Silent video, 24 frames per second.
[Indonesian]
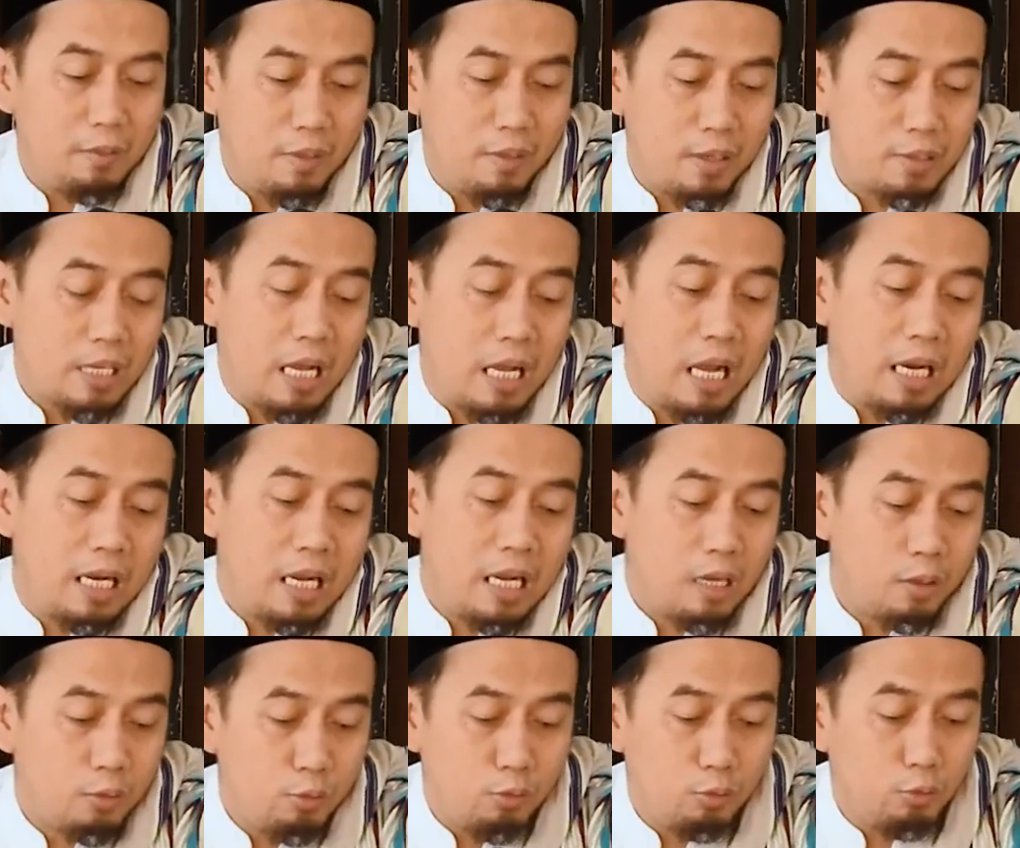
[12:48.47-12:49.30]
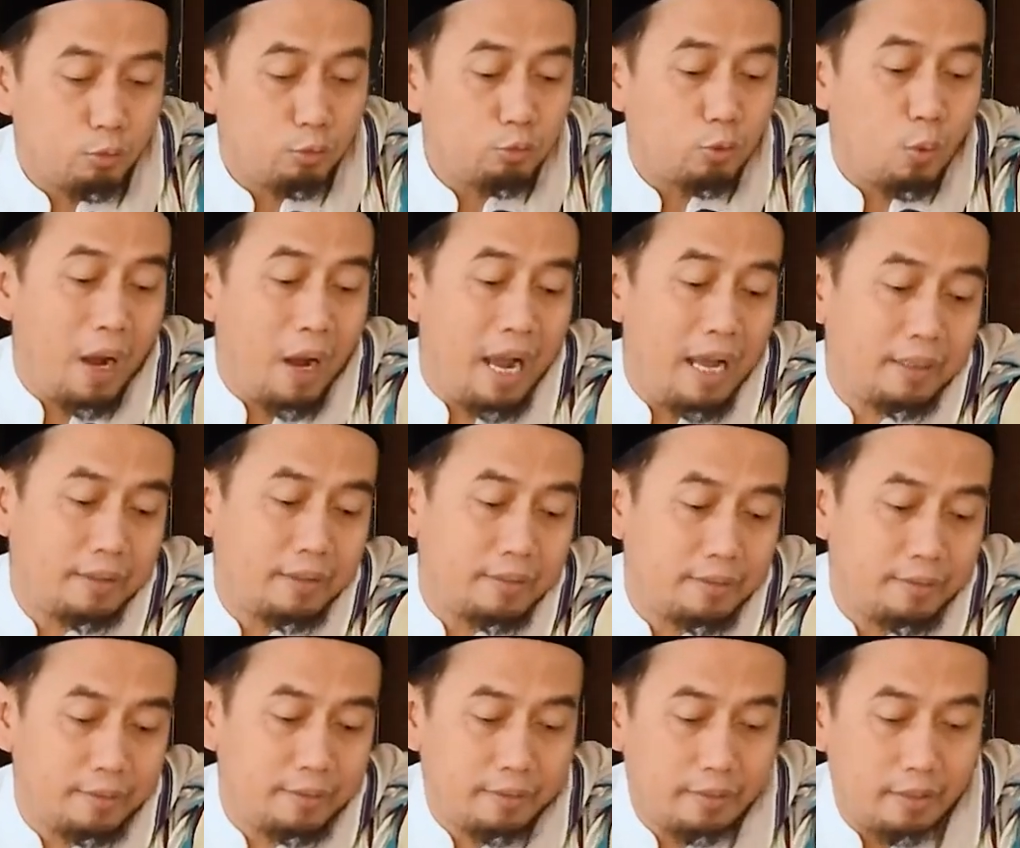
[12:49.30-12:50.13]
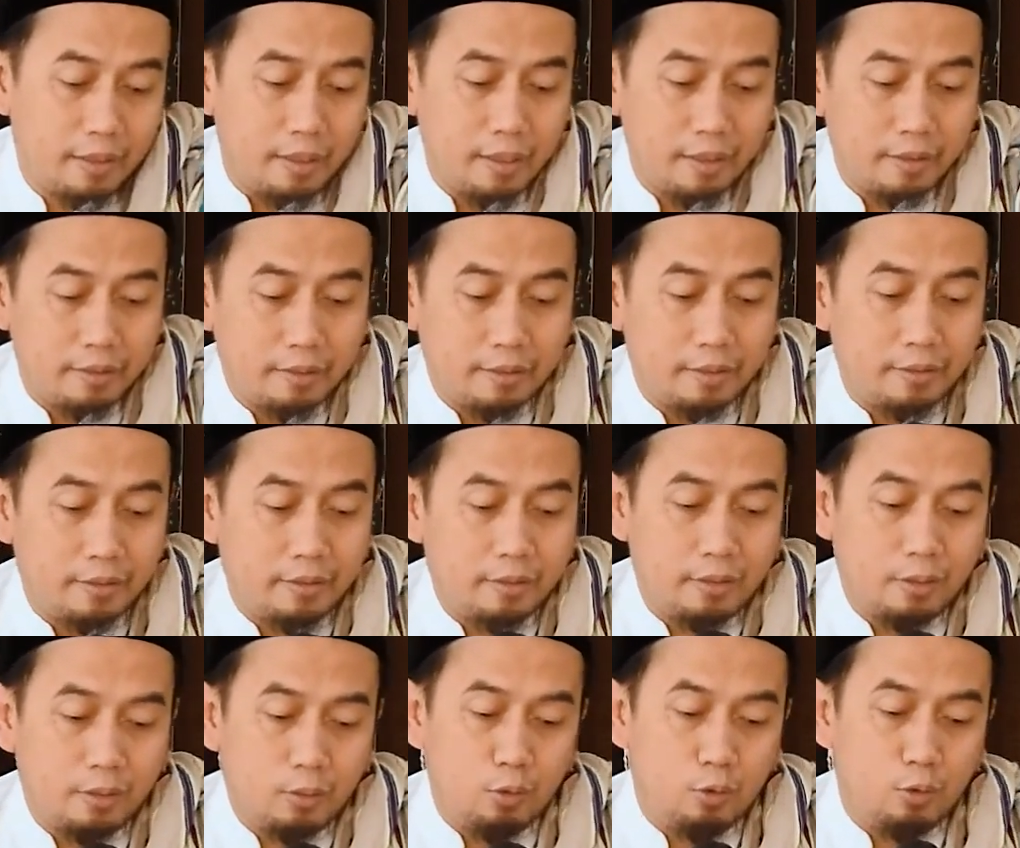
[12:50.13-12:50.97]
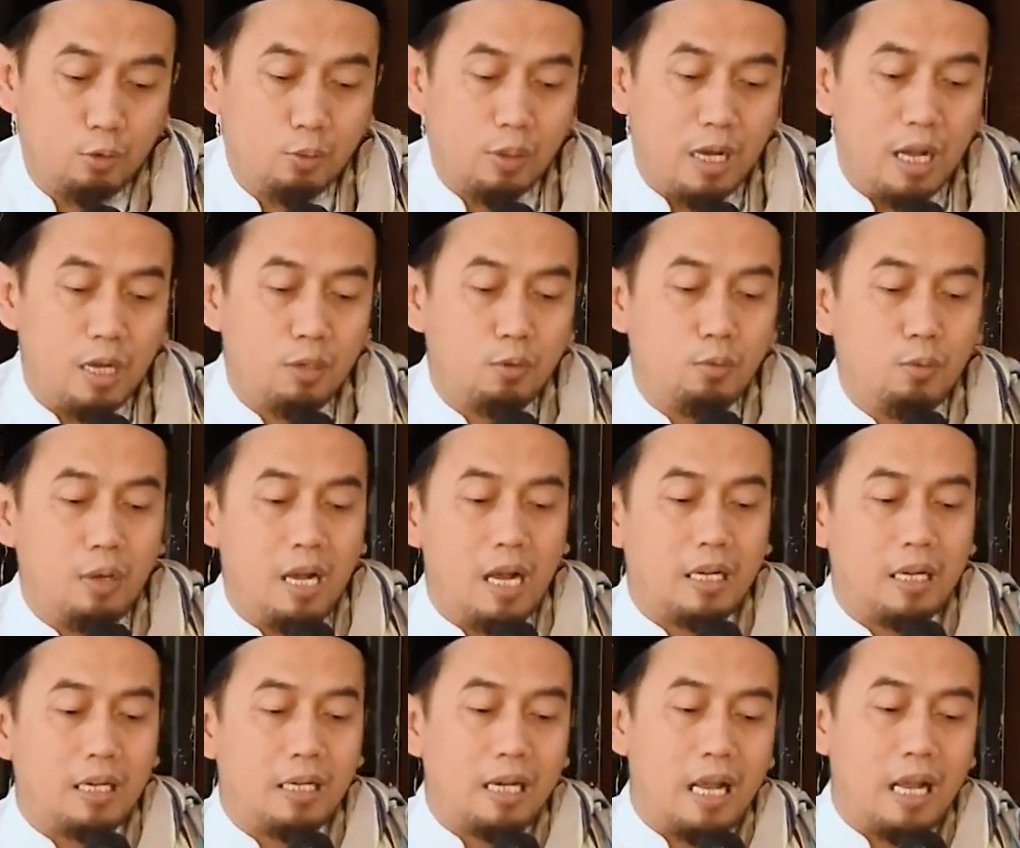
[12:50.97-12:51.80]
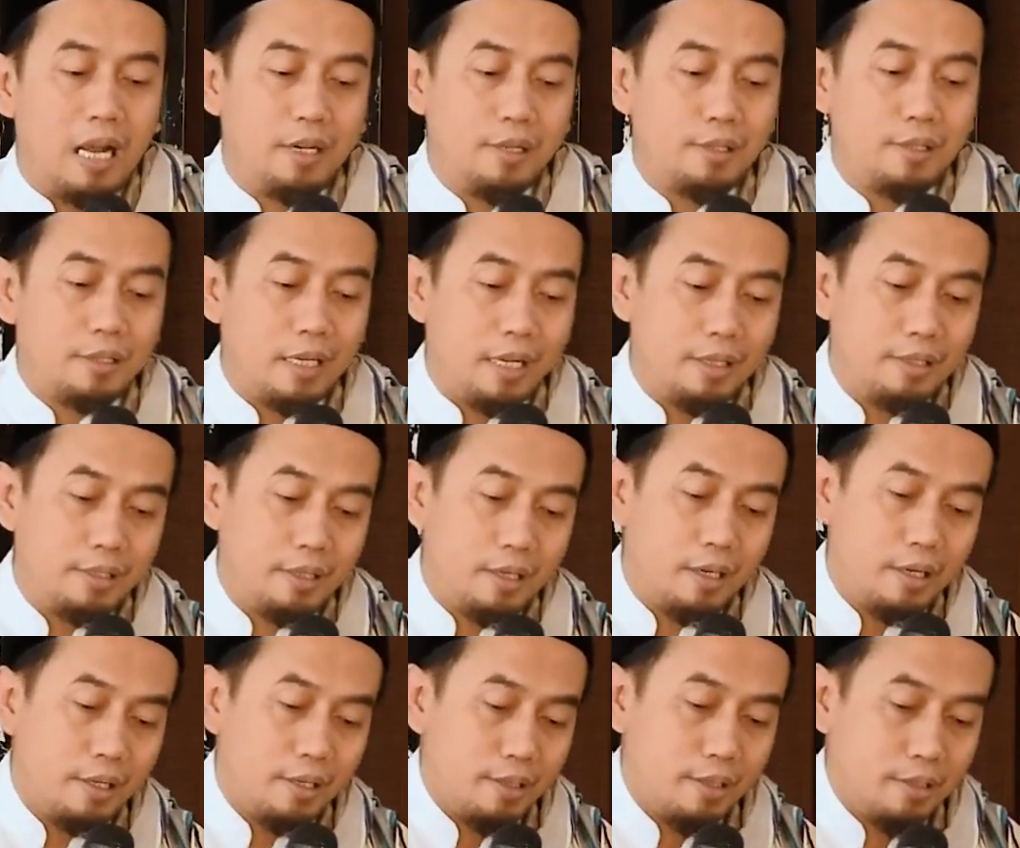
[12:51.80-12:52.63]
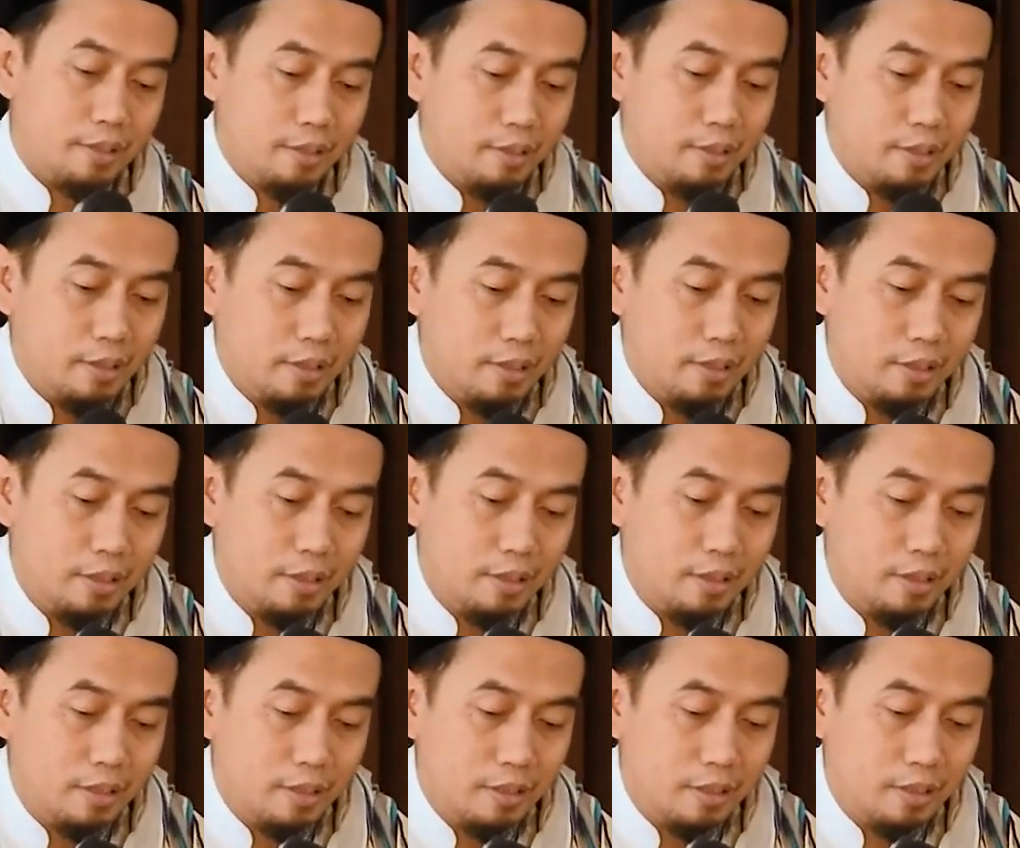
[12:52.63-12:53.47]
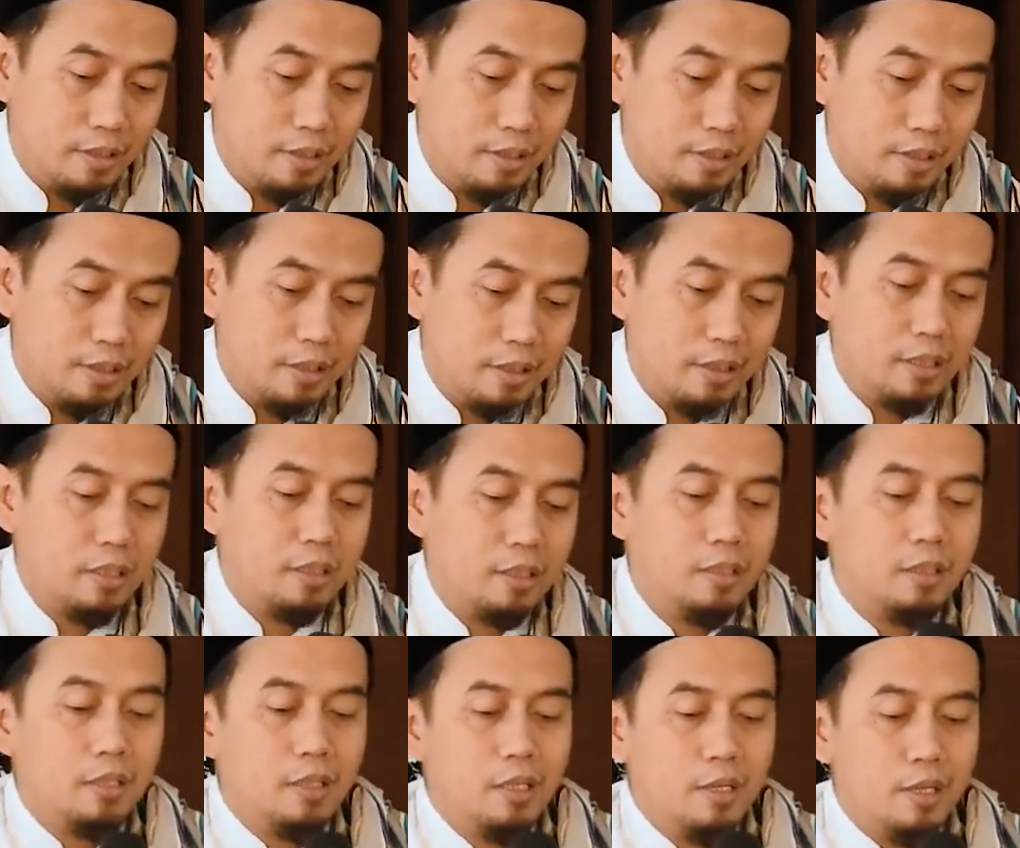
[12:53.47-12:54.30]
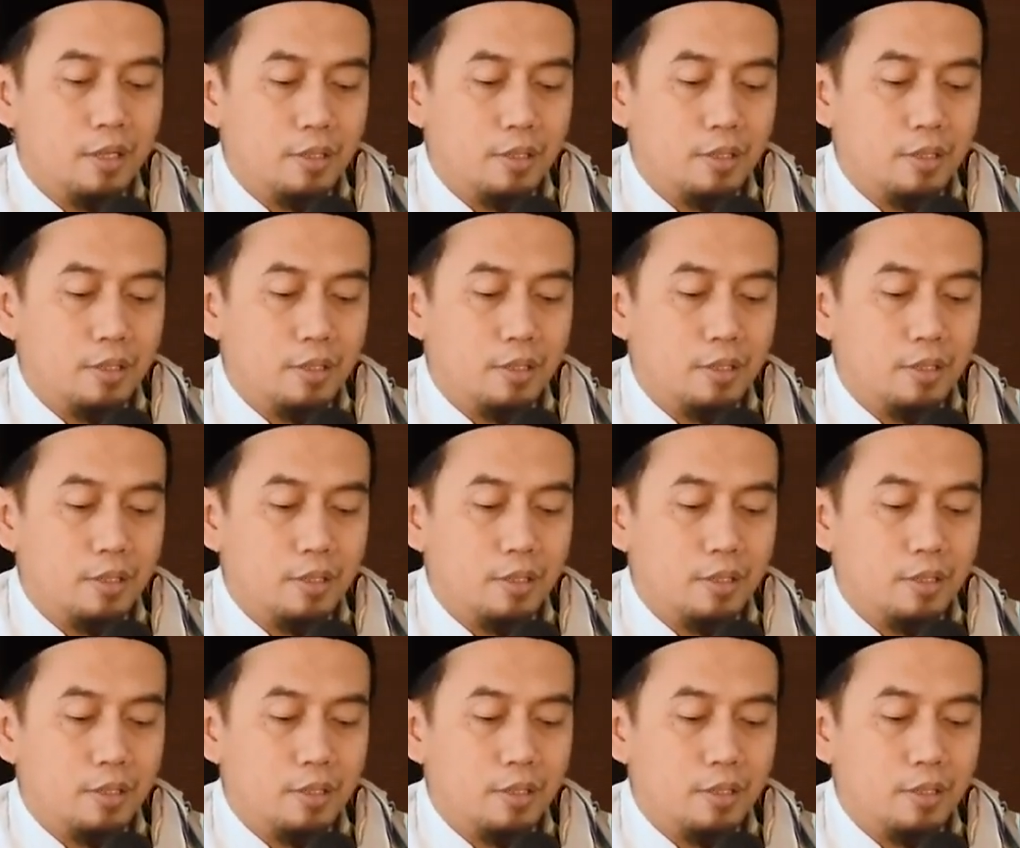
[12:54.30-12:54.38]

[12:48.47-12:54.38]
masalah kudu tokat kudu ngagungakan hadis Kanjeng Rasul